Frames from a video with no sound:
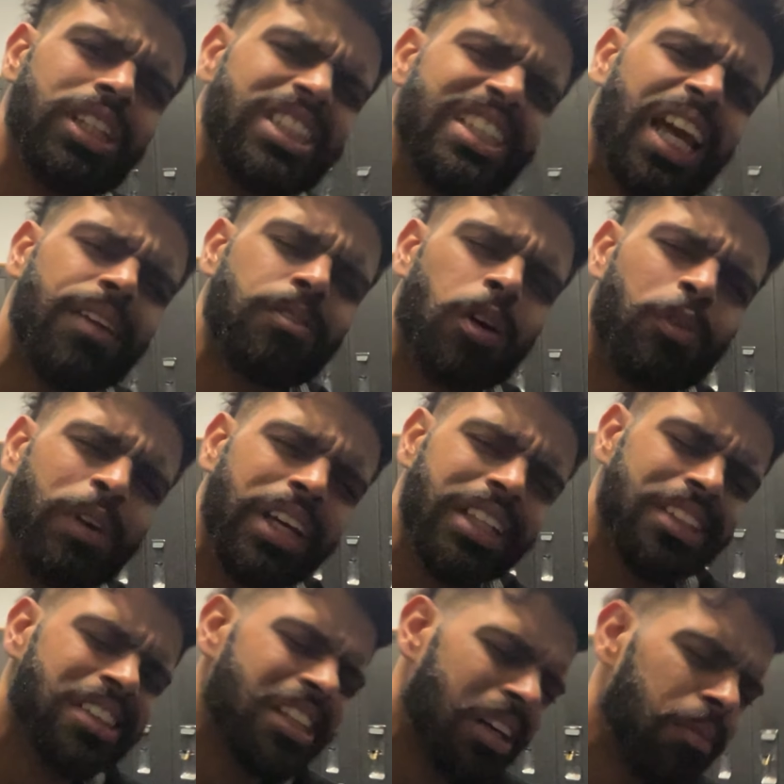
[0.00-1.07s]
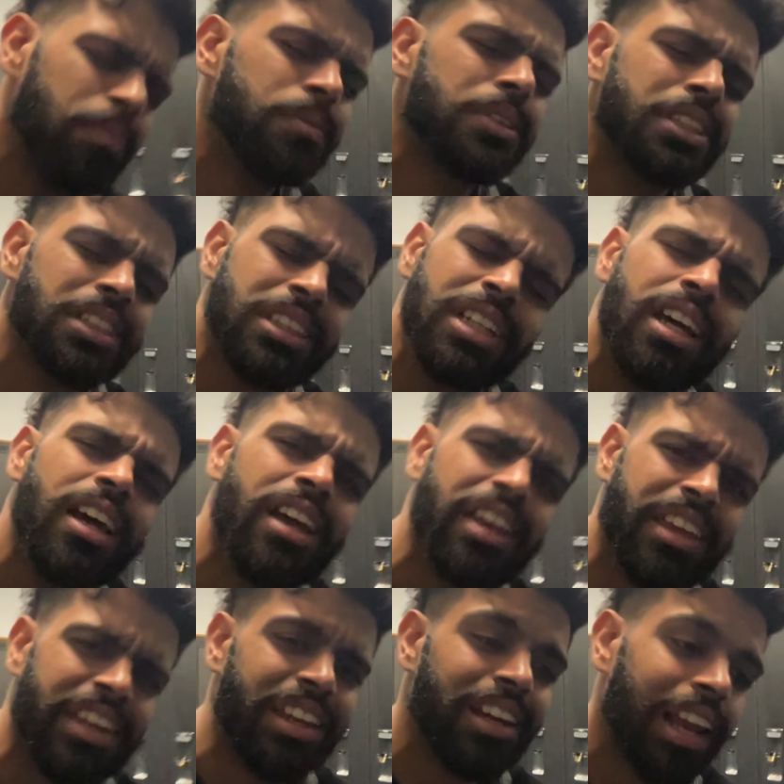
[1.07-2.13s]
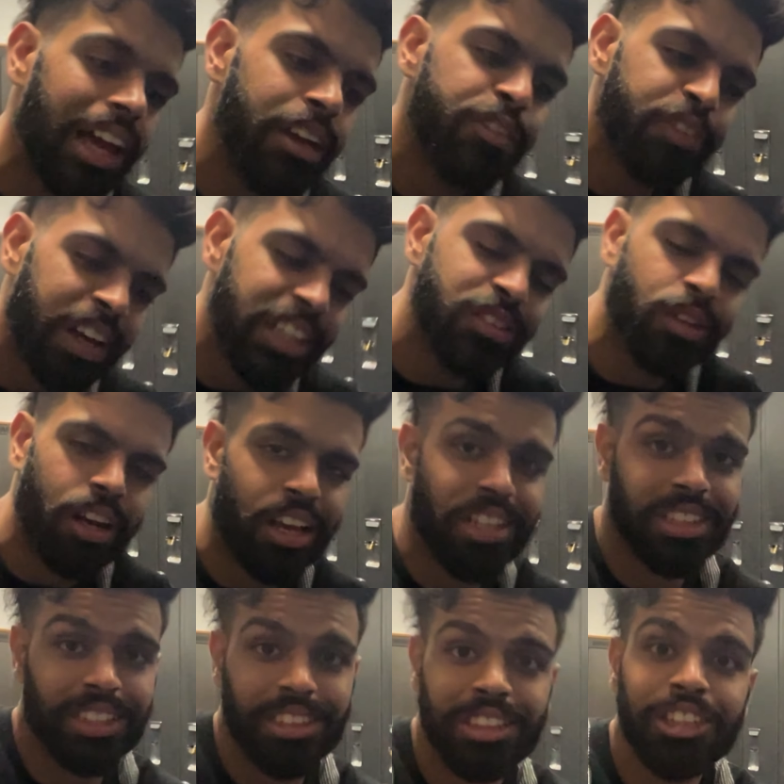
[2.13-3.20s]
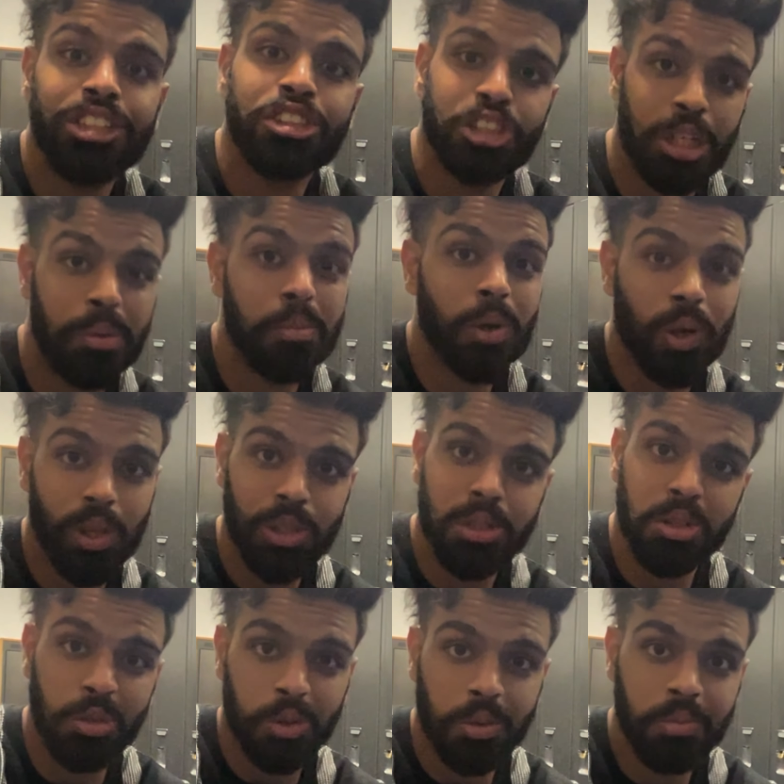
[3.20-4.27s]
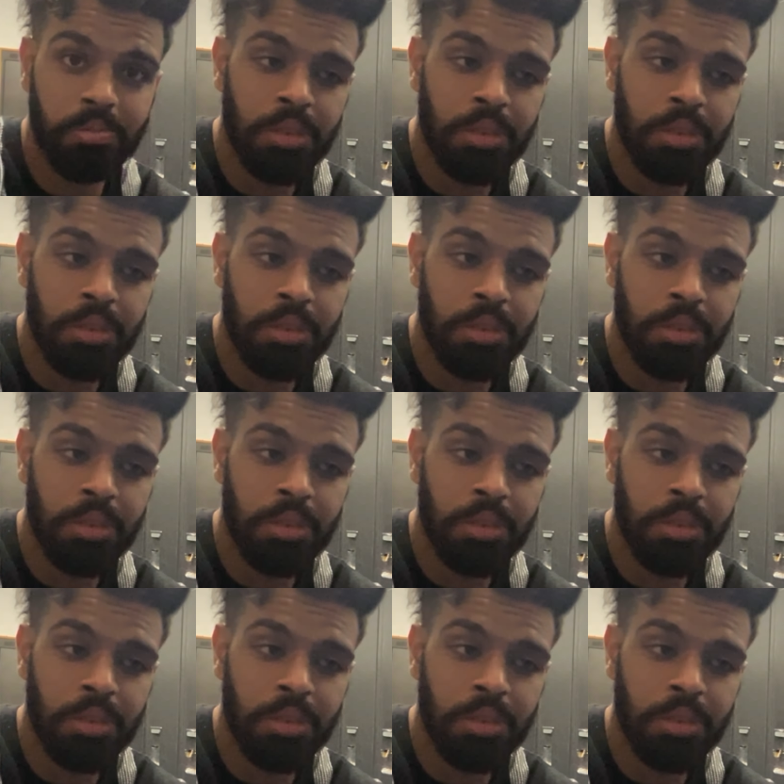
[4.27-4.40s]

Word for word: दिस टाइप ऑफ डेज कम्स इन लाइफ एज वेल एज इन द जिम ऑल्सो